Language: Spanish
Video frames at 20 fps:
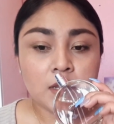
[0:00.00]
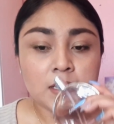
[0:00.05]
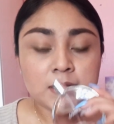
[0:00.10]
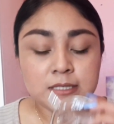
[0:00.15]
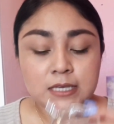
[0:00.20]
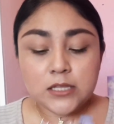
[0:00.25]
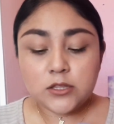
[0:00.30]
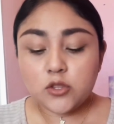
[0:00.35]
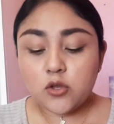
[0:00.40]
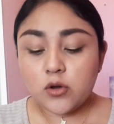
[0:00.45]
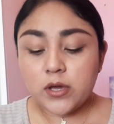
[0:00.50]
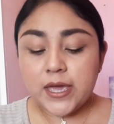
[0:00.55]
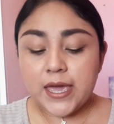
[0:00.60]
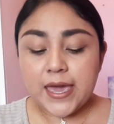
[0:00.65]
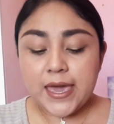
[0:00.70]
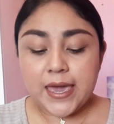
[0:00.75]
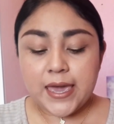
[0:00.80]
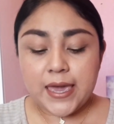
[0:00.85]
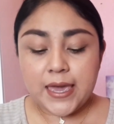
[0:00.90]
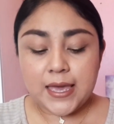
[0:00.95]
Siento
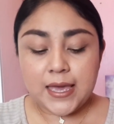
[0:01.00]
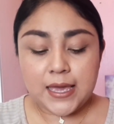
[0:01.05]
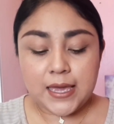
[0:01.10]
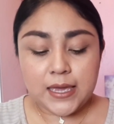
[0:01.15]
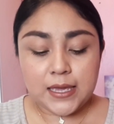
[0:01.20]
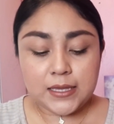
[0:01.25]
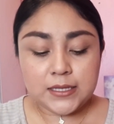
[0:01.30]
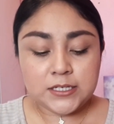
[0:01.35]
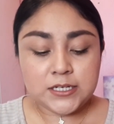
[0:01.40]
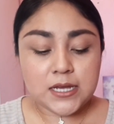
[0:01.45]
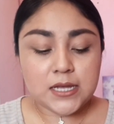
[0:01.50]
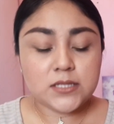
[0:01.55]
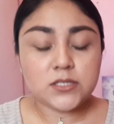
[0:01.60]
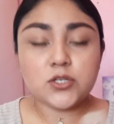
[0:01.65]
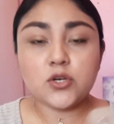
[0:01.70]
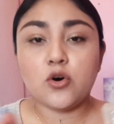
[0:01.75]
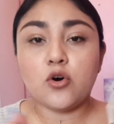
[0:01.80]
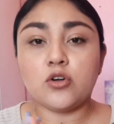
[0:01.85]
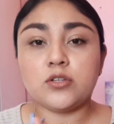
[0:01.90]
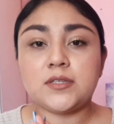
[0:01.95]
que
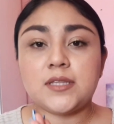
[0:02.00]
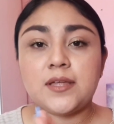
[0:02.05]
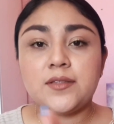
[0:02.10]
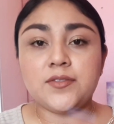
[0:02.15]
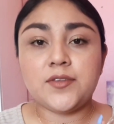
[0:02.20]
Chance O